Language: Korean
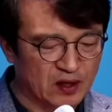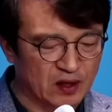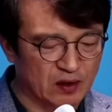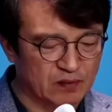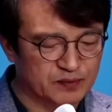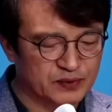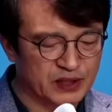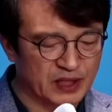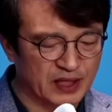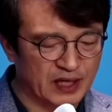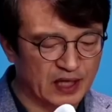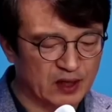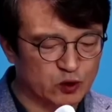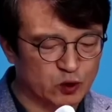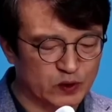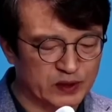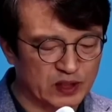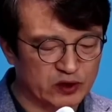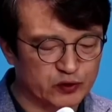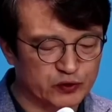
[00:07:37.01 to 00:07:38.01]
검찰의
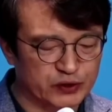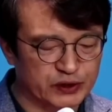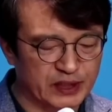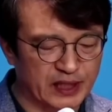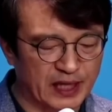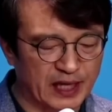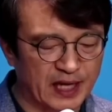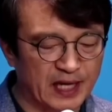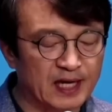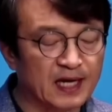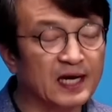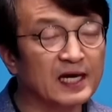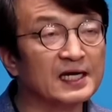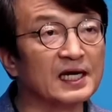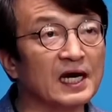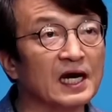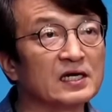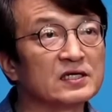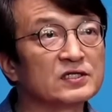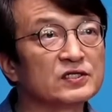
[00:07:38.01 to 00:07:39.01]
조작 수사에
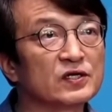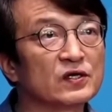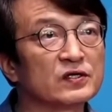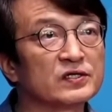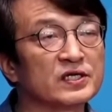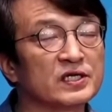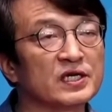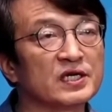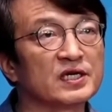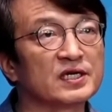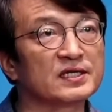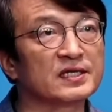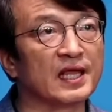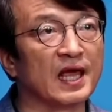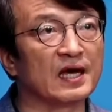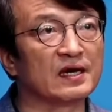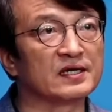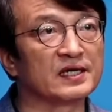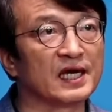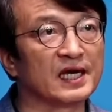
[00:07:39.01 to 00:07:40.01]
강력히
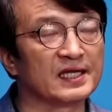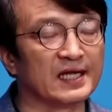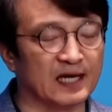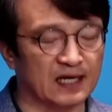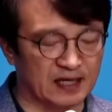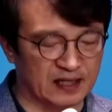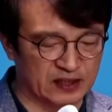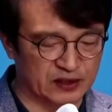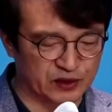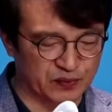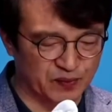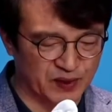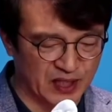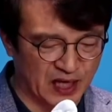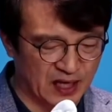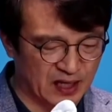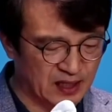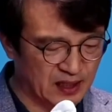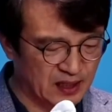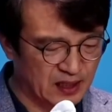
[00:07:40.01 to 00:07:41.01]
대응해
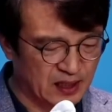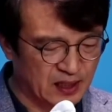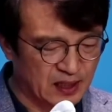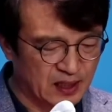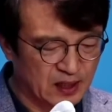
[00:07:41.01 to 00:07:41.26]
나가겠습니다.